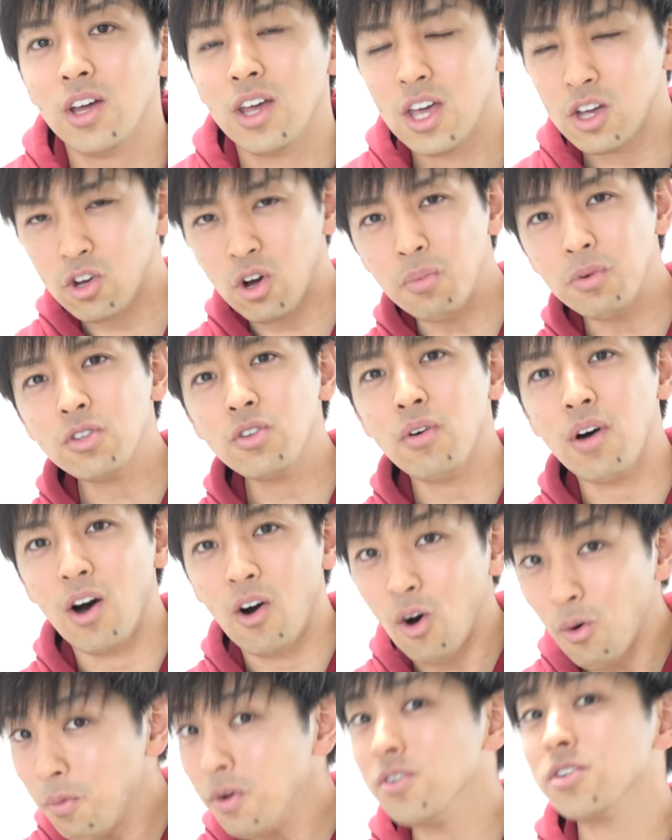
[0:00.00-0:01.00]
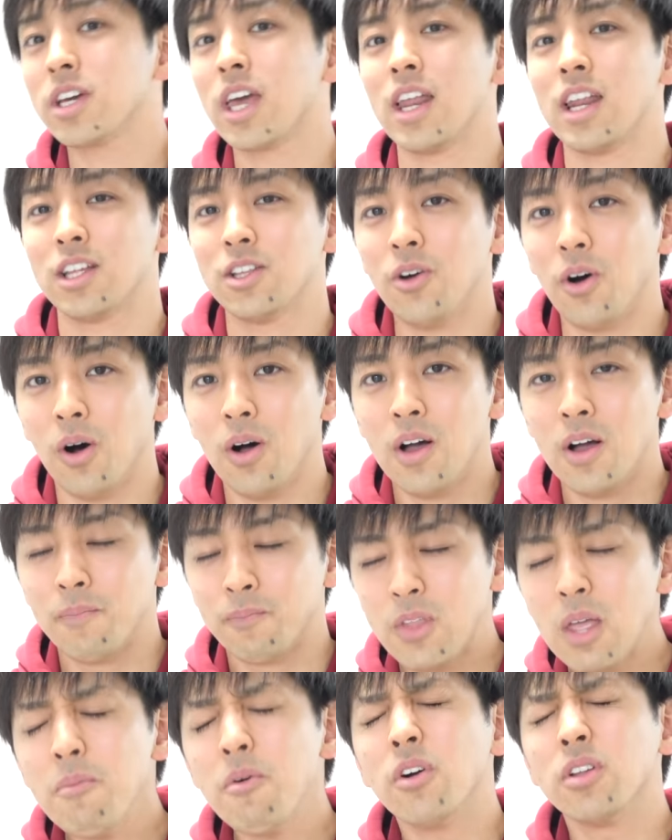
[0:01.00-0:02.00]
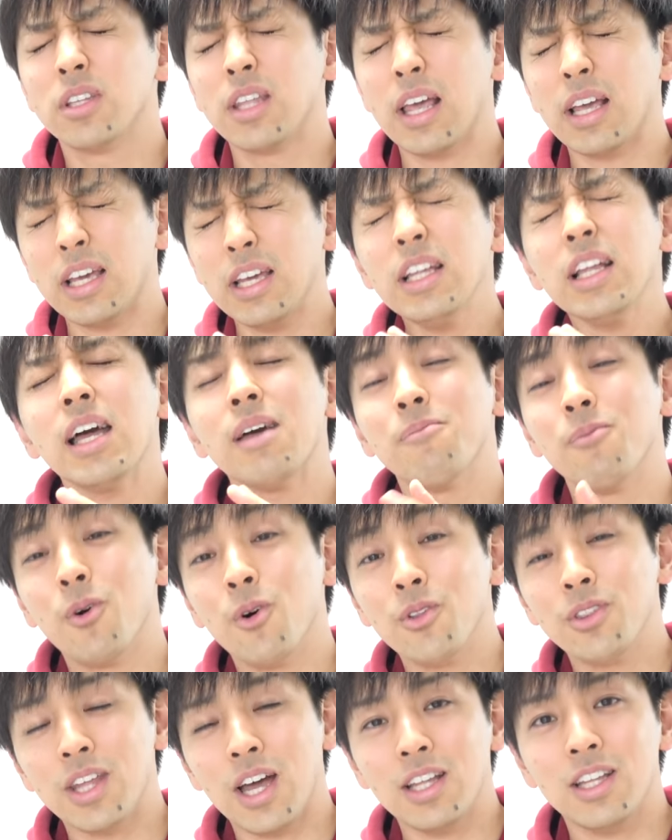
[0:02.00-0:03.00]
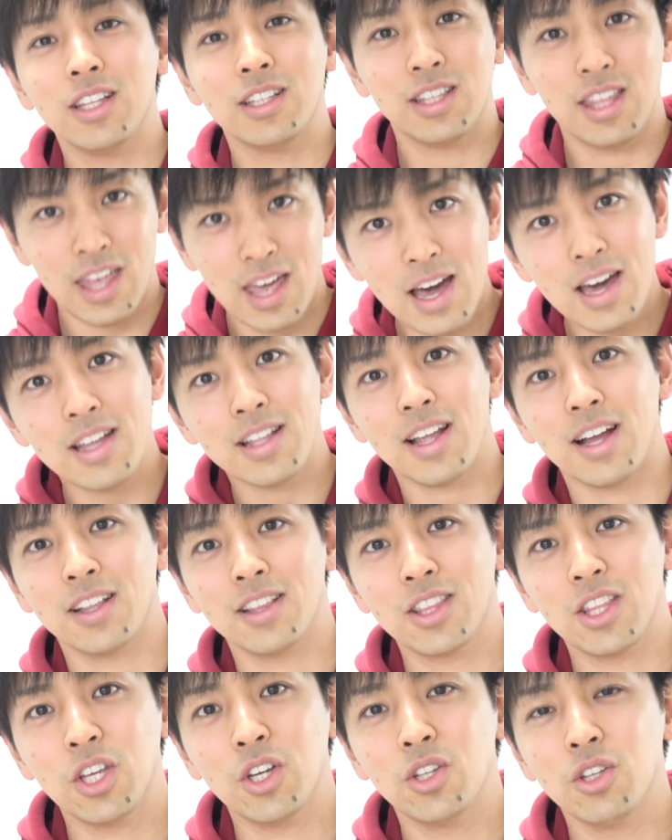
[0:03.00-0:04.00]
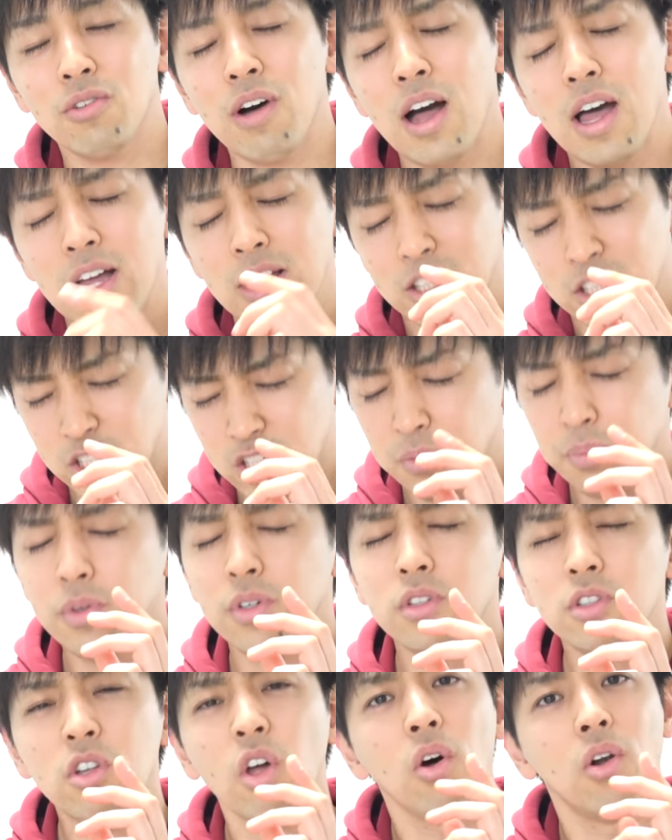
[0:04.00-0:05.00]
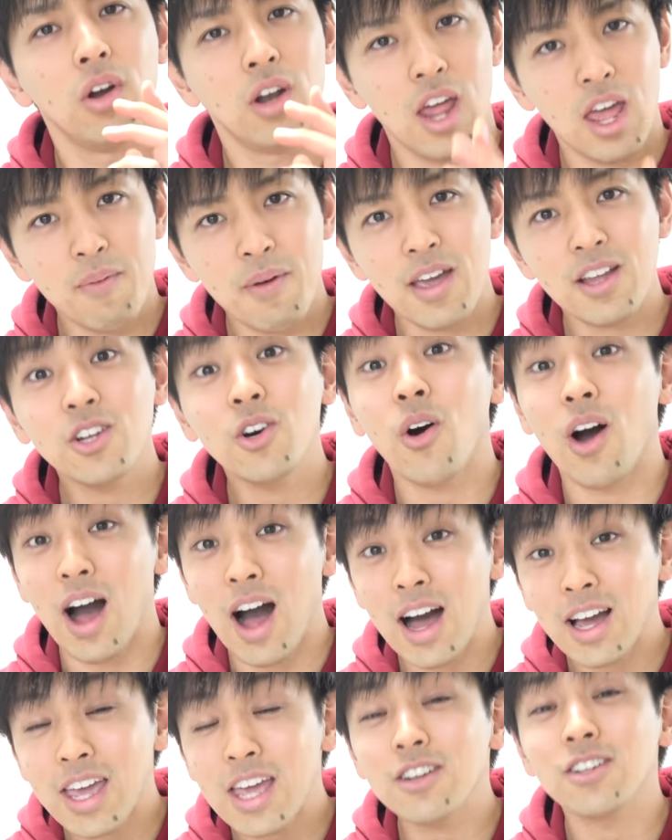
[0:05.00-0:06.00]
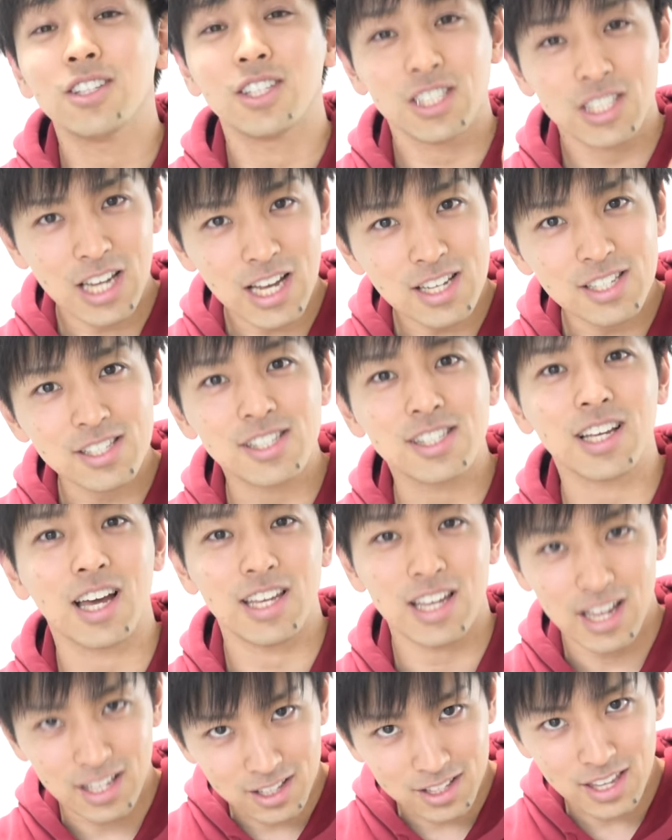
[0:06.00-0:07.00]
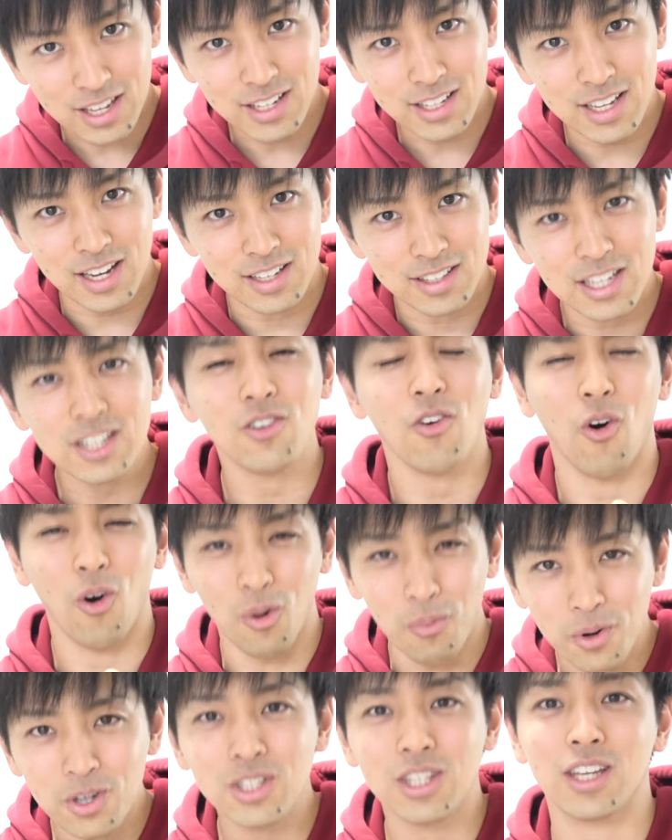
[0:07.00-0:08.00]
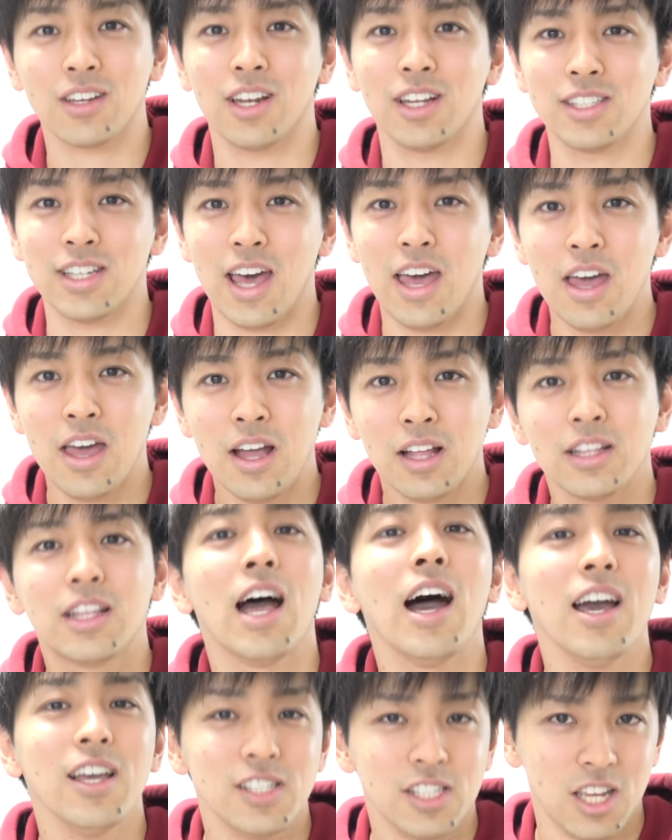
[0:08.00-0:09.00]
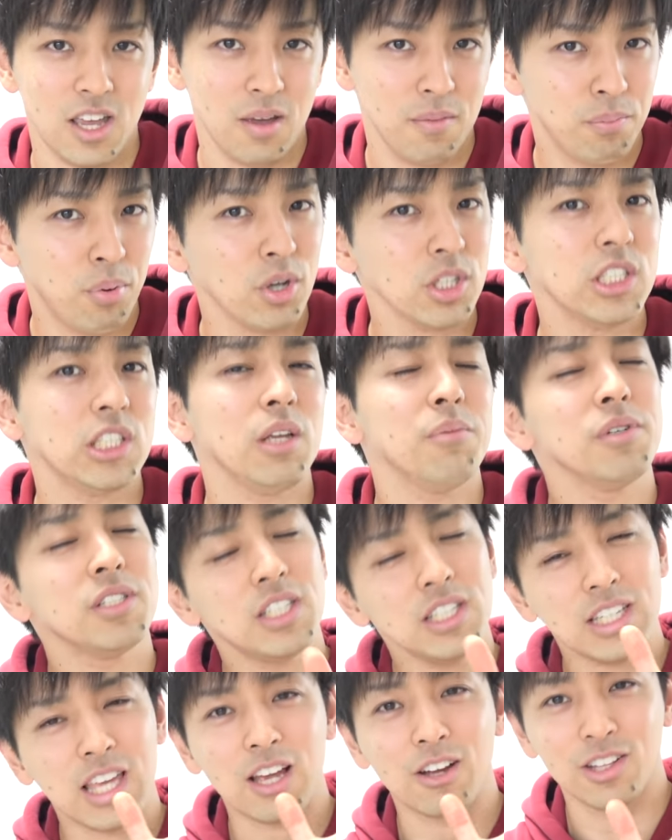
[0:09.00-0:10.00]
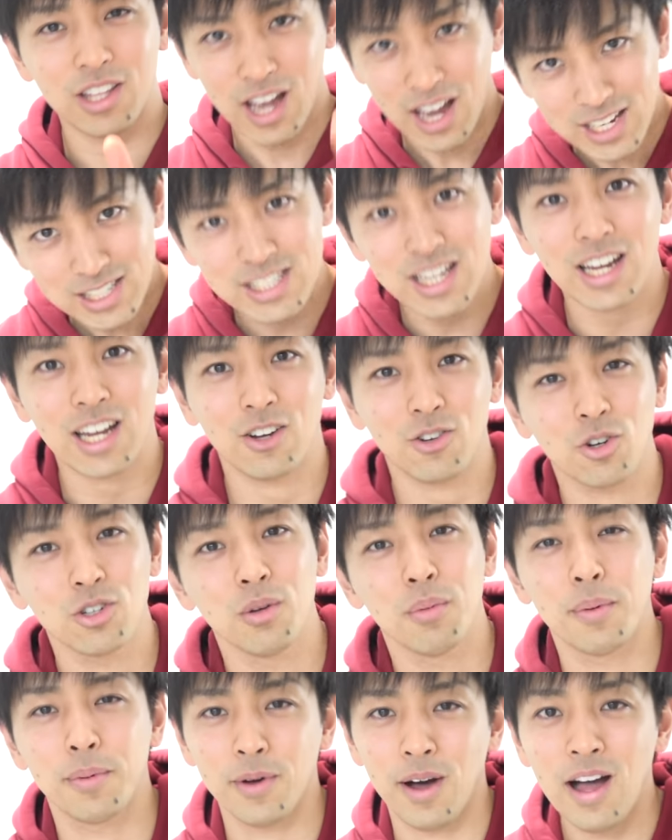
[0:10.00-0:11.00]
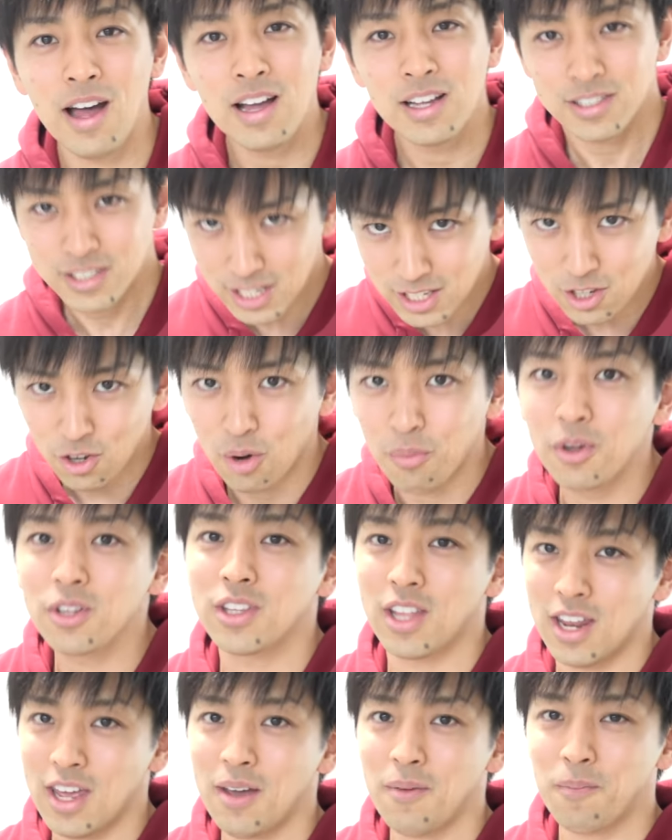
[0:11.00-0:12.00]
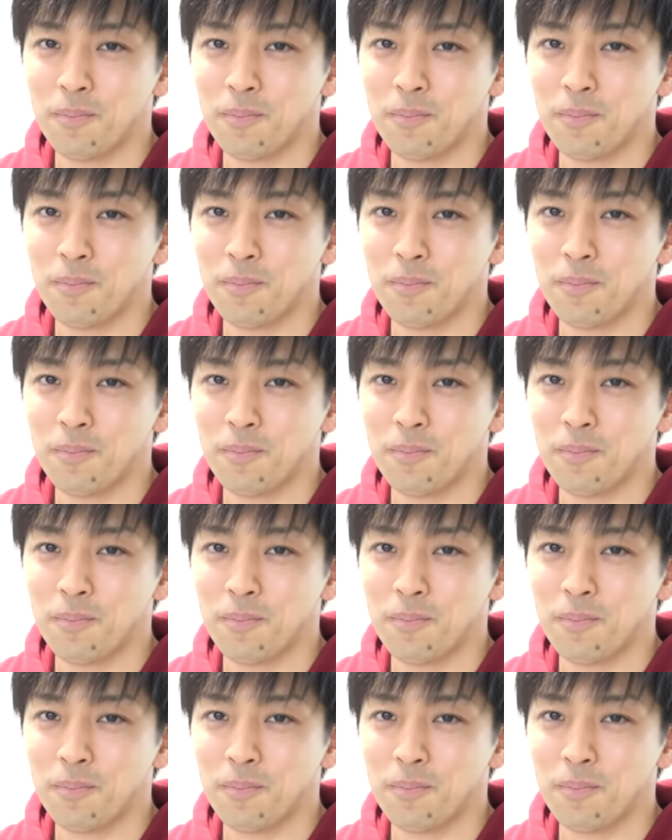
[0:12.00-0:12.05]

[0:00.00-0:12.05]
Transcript: へこむとは思うけれど、でもできない問題に出会えたっていうのは、自分のレベルを上げるチャンスがやってきたんだと思ってください。大事、ポジティブシンキング大事だから、この部分はぜひ思ってね。